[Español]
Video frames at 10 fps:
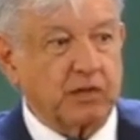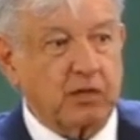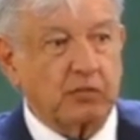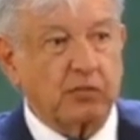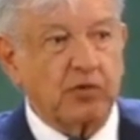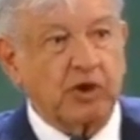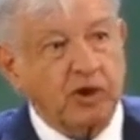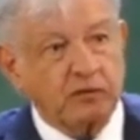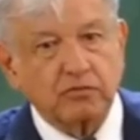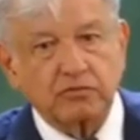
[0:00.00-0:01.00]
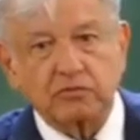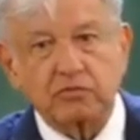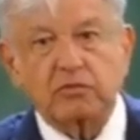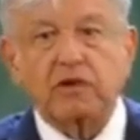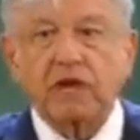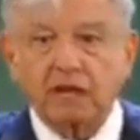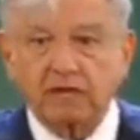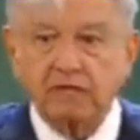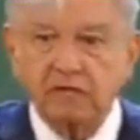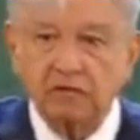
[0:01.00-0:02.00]
cómo hemos
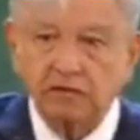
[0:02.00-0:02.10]
logrado